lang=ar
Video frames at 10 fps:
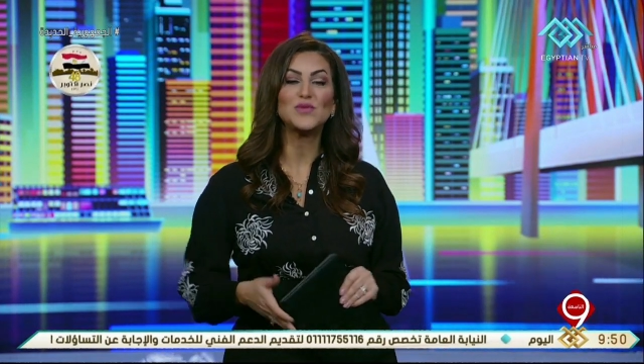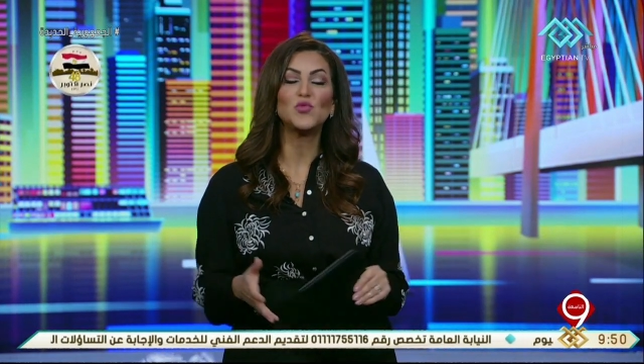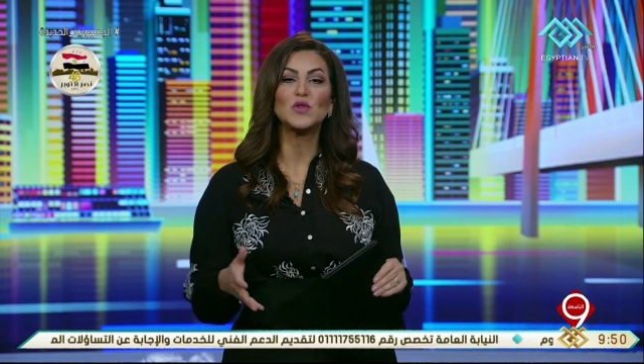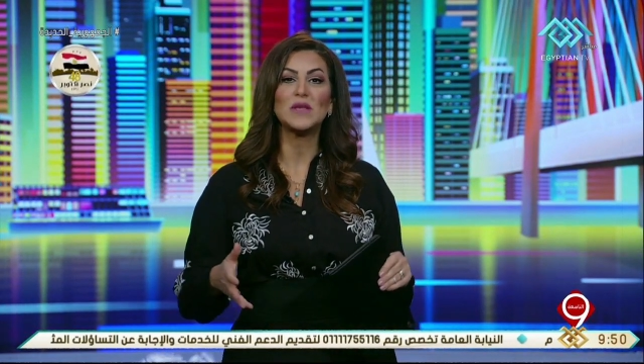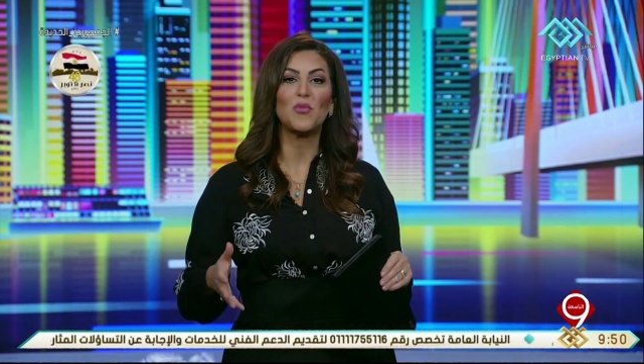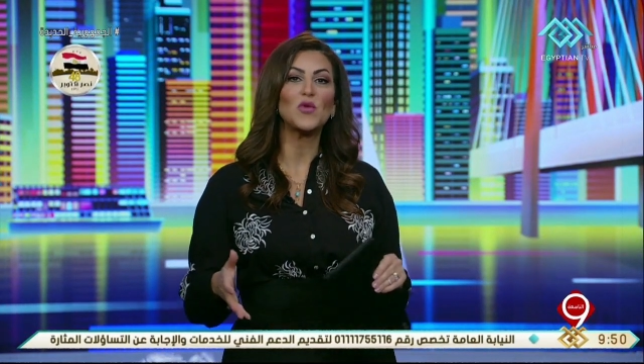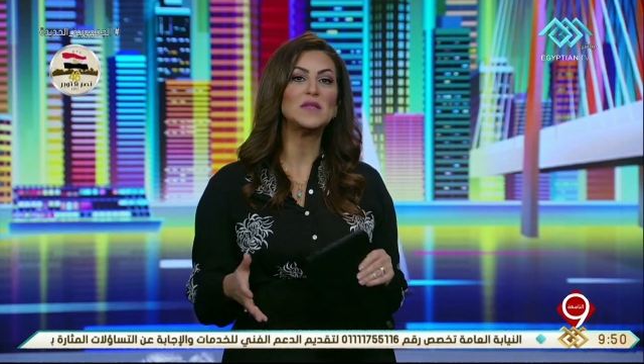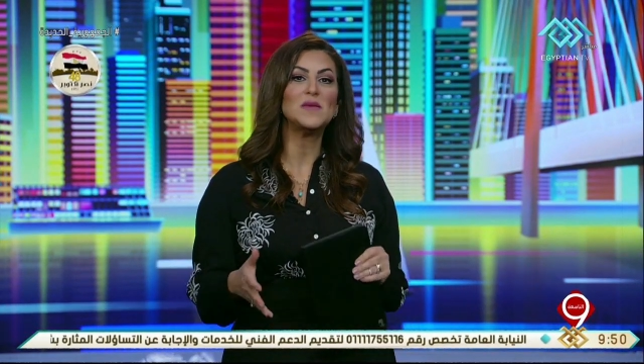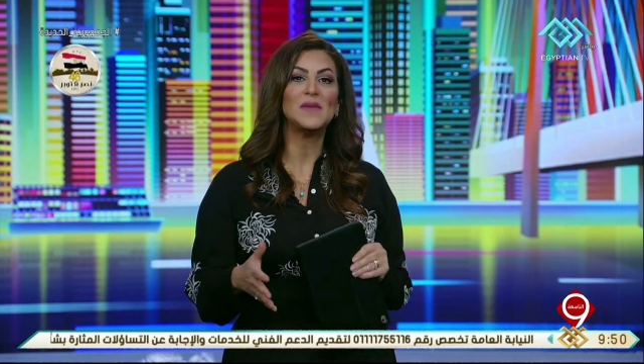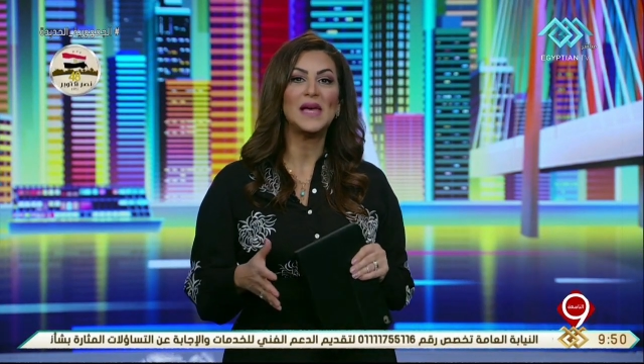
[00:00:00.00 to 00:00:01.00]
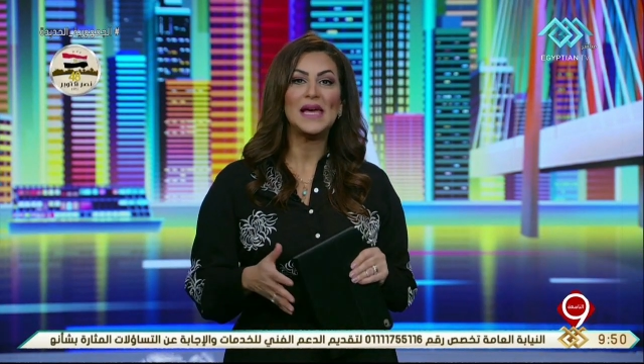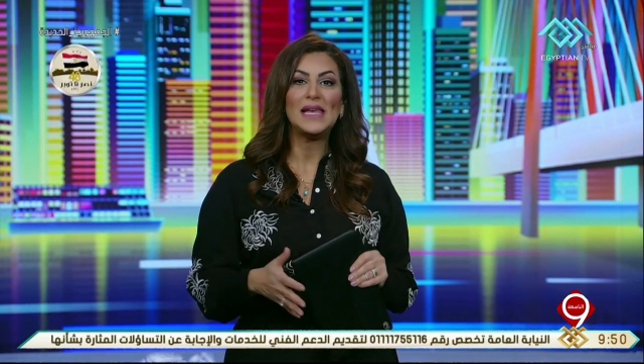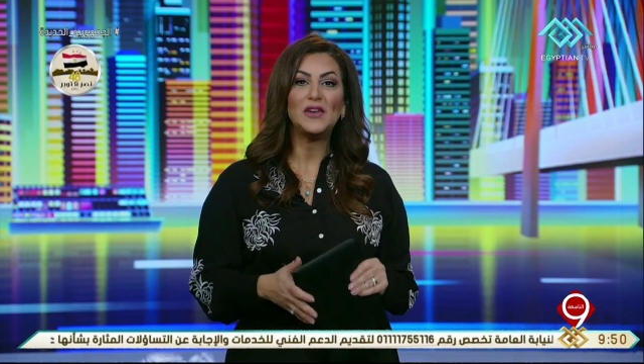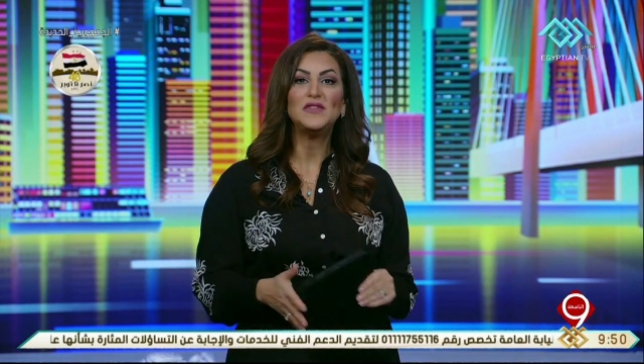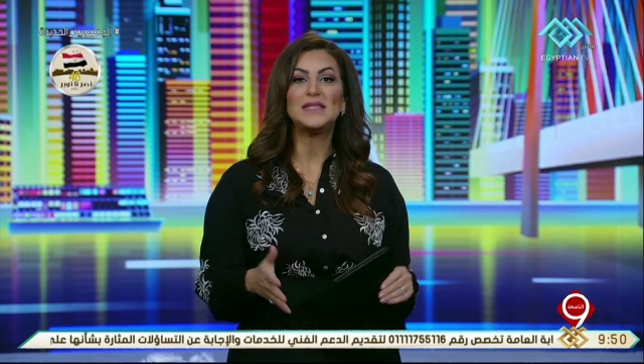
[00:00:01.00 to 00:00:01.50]
اسمه سيمبوزيوم
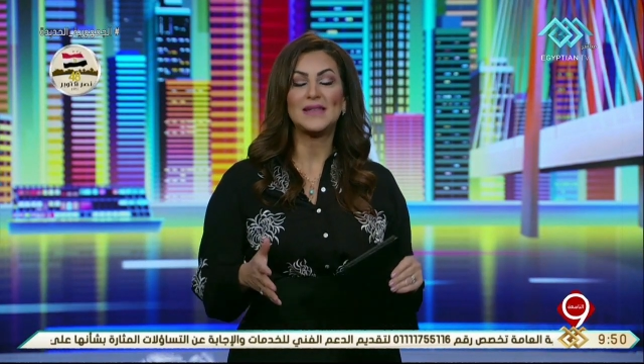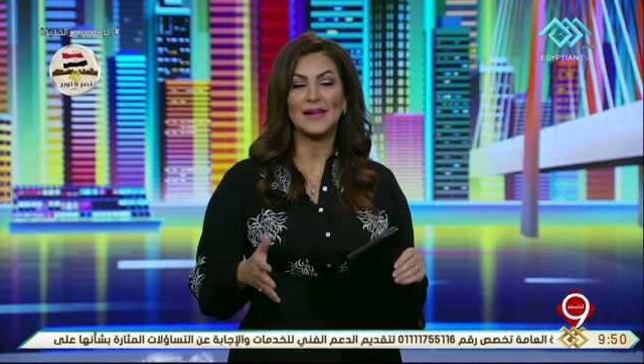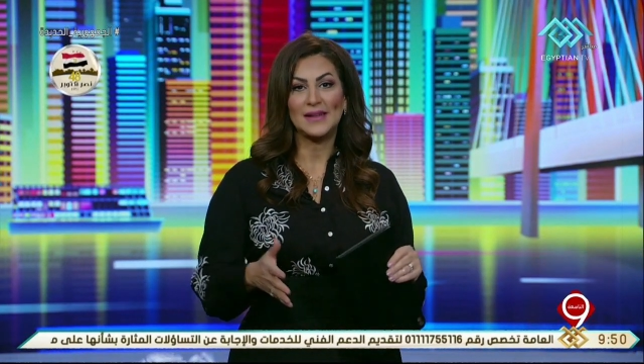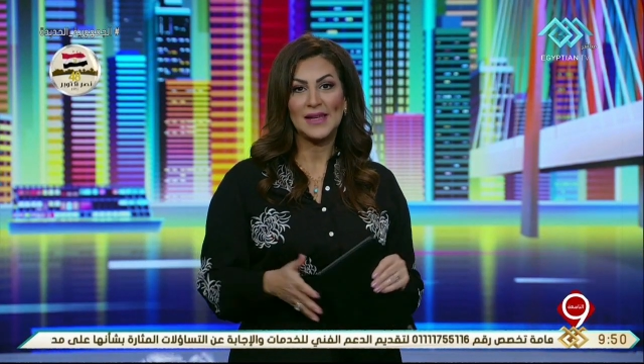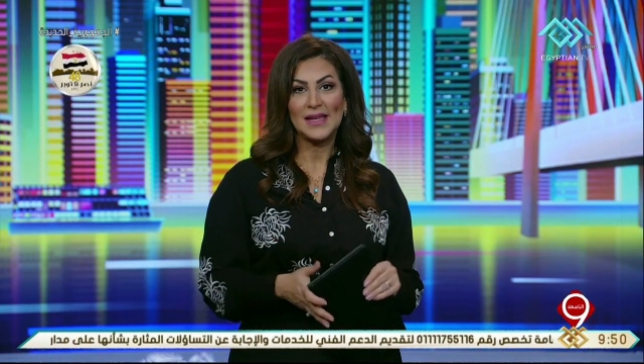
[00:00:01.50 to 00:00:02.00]
لافيستا